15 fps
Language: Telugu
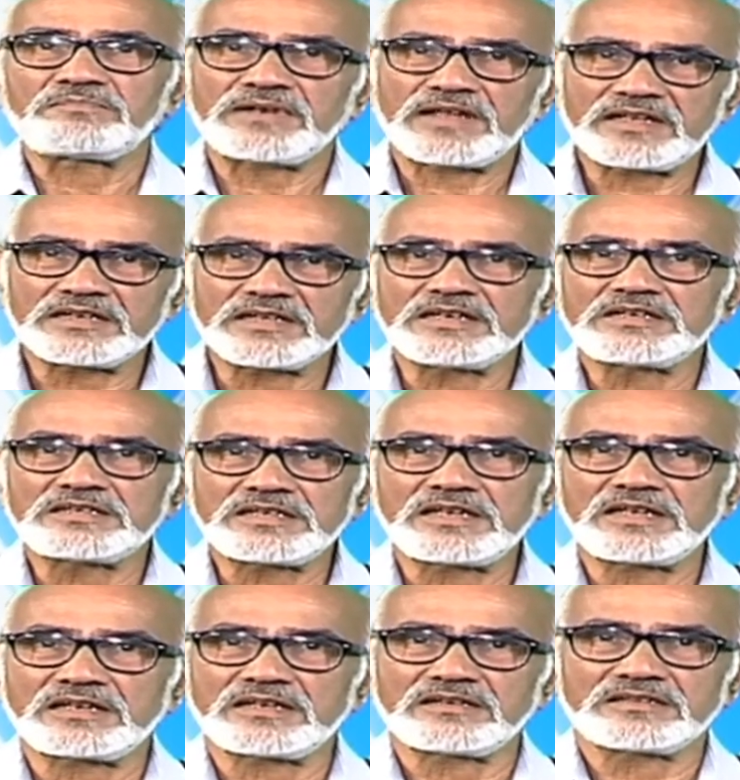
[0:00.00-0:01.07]
ప్రెగ్నెన్సీ
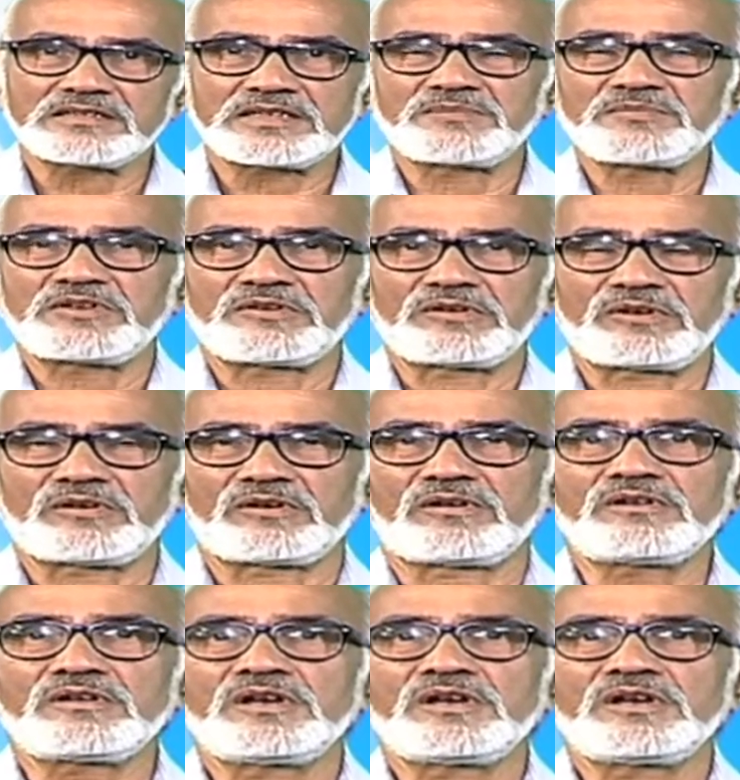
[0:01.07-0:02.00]
సమయంలో